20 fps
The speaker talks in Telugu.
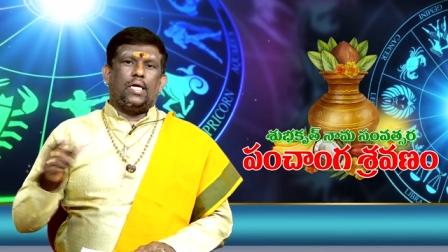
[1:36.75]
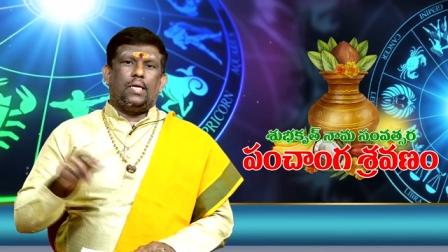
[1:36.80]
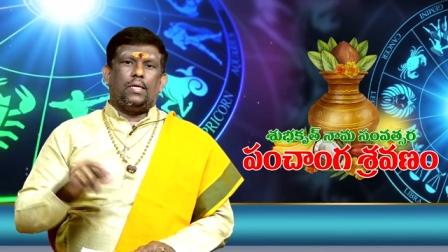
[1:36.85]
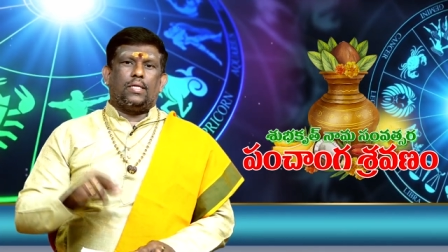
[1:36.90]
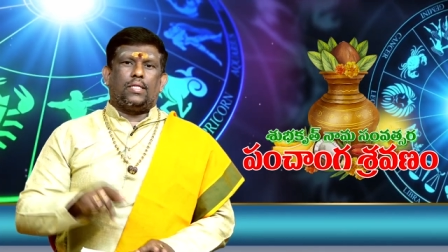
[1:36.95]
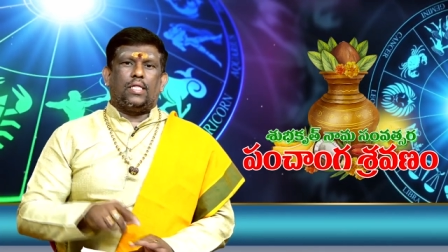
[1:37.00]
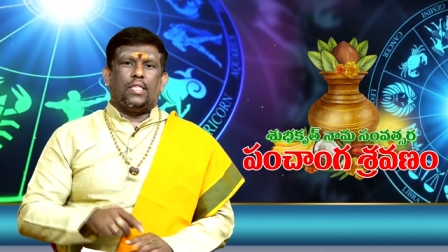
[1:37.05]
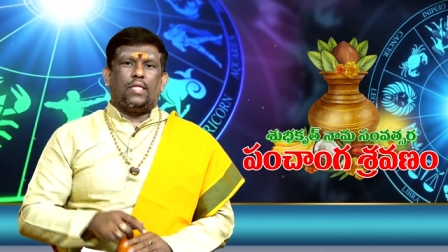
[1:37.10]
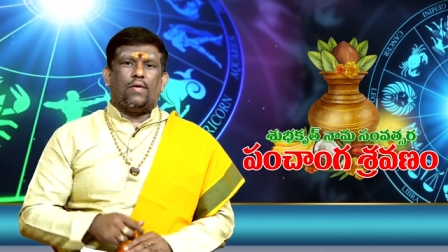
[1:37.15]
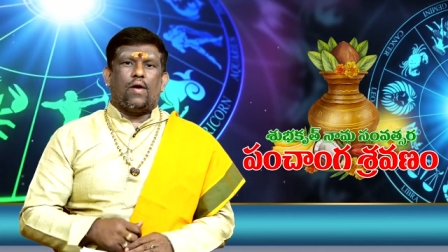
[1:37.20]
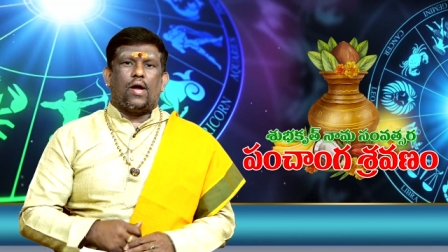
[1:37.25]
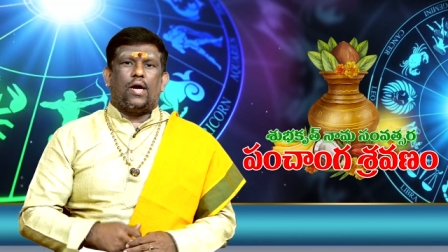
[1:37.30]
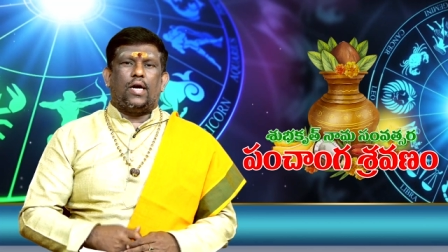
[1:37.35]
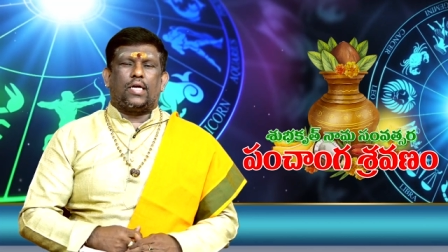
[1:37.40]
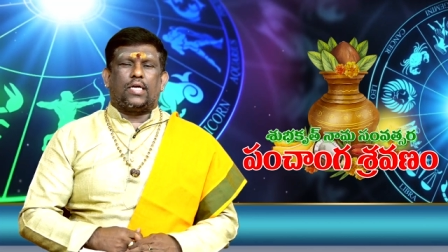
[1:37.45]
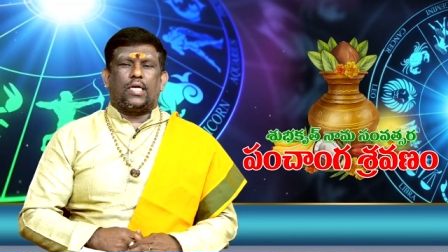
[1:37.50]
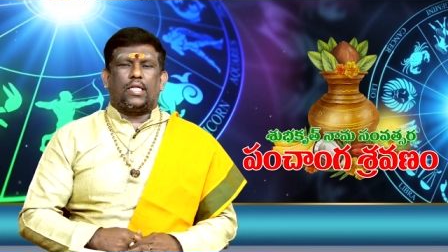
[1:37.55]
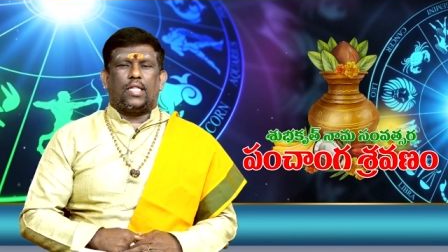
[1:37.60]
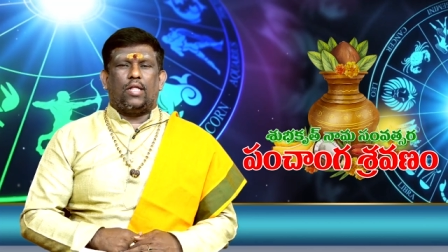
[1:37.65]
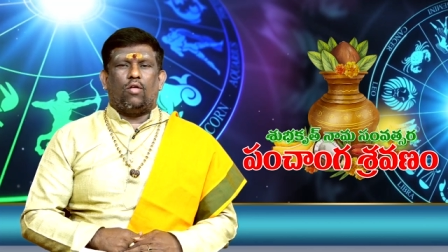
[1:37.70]
ఈ తిథివార
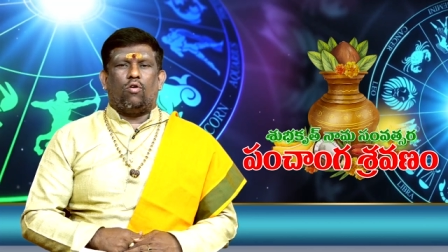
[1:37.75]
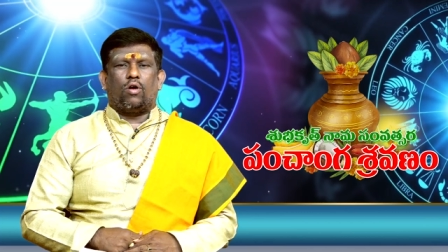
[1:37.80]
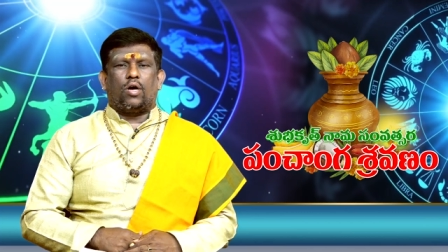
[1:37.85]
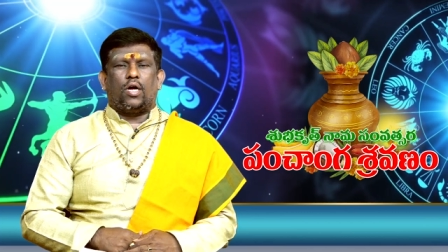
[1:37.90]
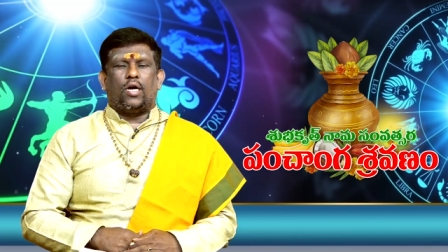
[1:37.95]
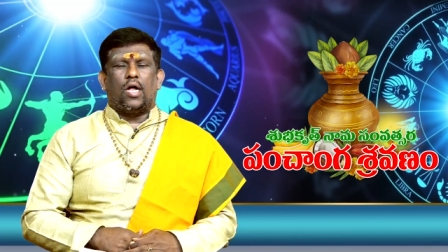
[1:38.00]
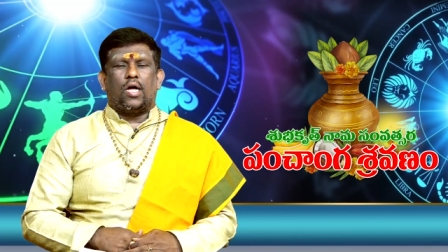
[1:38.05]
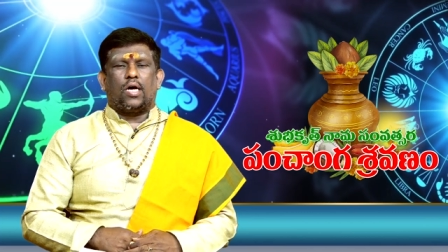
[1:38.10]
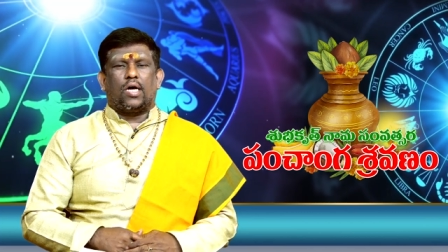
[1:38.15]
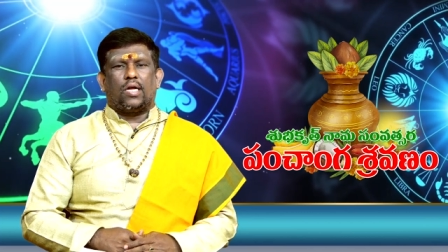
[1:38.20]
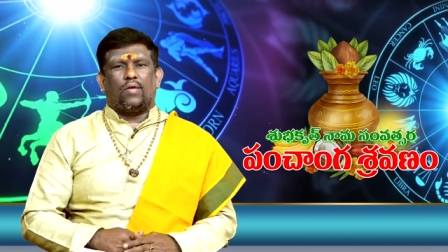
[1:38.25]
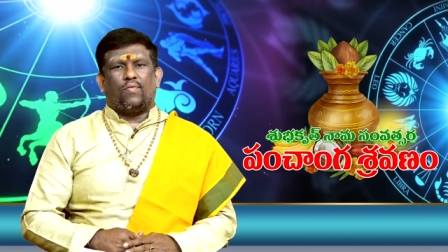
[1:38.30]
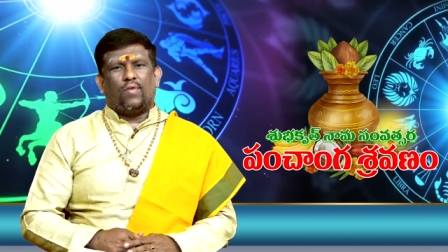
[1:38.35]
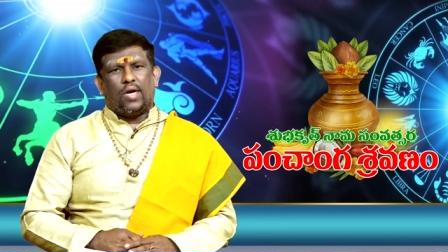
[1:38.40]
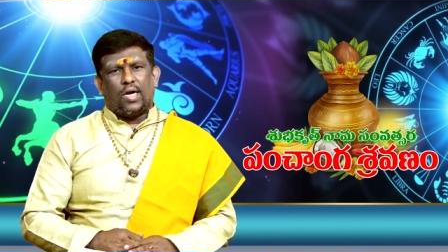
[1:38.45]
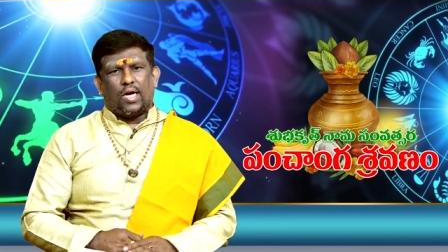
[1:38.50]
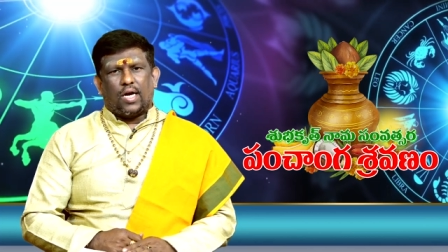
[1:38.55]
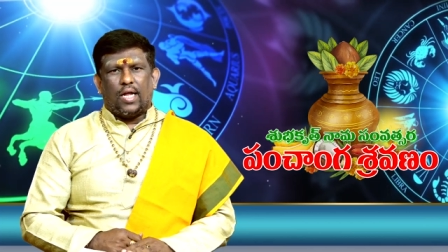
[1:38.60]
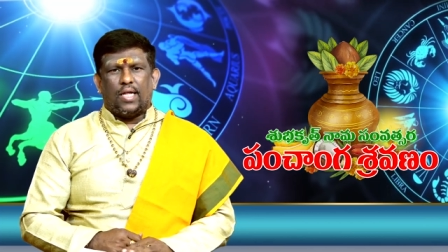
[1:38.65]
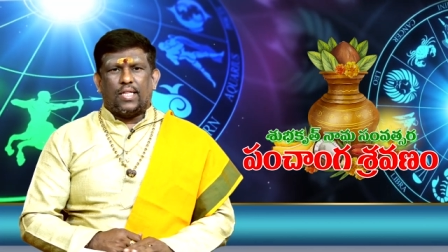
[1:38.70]
నక్షత్ర యోగంలో కనుక
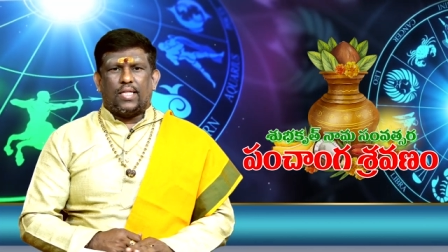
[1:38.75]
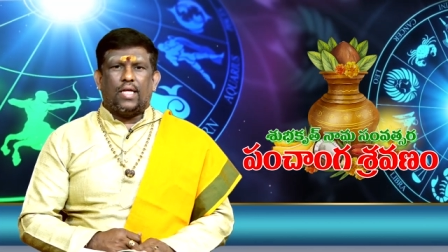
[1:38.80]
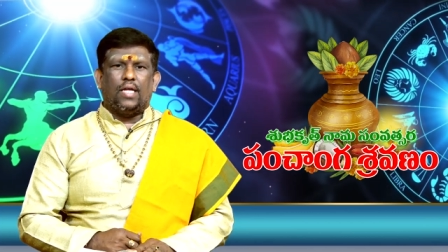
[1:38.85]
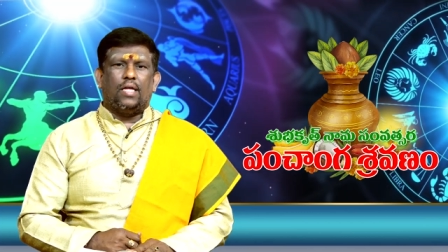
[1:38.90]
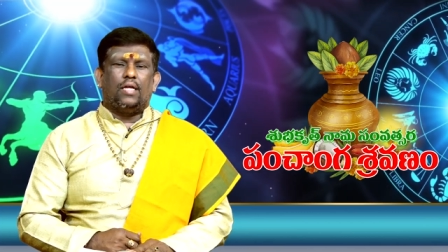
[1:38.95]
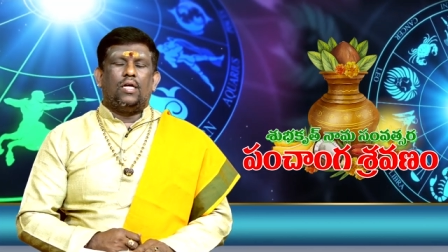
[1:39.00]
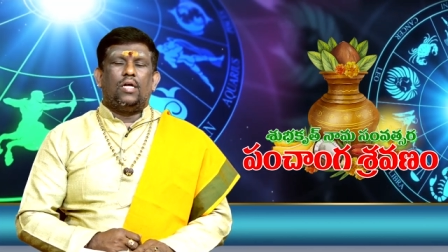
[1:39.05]
విన్నట్లయితే